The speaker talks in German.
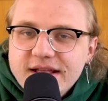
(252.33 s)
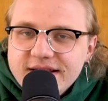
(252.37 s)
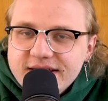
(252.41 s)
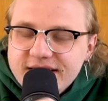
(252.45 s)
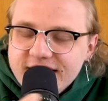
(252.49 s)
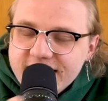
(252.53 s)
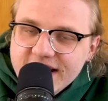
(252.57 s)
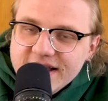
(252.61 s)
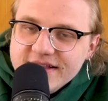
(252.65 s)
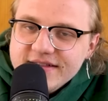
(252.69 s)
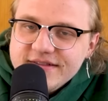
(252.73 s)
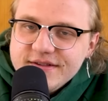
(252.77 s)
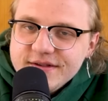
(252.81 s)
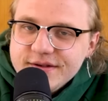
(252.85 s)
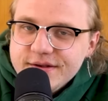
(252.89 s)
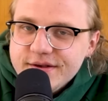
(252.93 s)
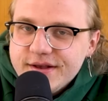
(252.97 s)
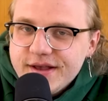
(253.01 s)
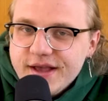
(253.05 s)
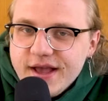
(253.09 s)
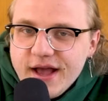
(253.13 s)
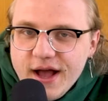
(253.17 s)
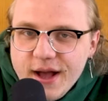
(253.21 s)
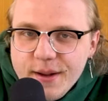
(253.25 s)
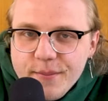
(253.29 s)
Der ganze
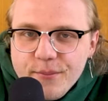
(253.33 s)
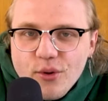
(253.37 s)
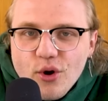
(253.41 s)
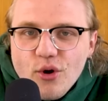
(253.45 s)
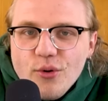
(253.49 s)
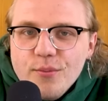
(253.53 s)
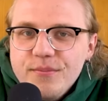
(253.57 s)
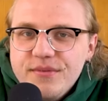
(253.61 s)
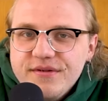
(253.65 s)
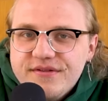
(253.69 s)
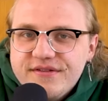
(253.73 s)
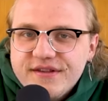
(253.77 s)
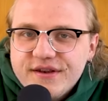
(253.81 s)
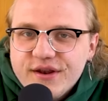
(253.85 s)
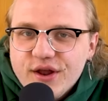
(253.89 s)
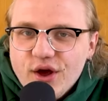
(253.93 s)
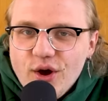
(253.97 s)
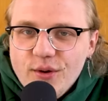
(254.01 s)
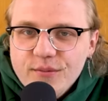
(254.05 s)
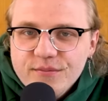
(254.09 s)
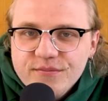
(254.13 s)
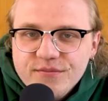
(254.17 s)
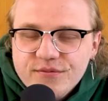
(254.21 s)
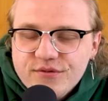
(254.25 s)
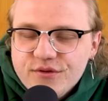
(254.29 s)
Kram braucht ein bisschen
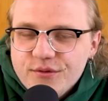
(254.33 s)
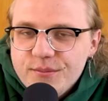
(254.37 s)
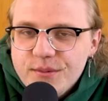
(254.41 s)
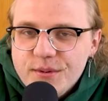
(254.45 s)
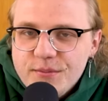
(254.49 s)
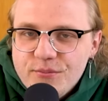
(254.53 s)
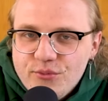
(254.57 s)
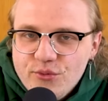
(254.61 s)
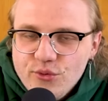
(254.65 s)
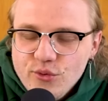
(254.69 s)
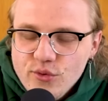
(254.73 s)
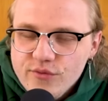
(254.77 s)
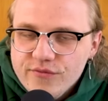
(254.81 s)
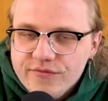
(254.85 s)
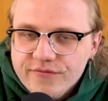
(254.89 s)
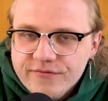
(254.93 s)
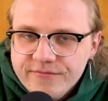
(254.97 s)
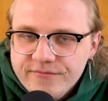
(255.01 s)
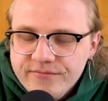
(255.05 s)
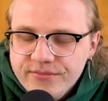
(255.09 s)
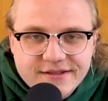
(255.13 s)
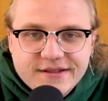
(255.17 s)
Raum zum Improven.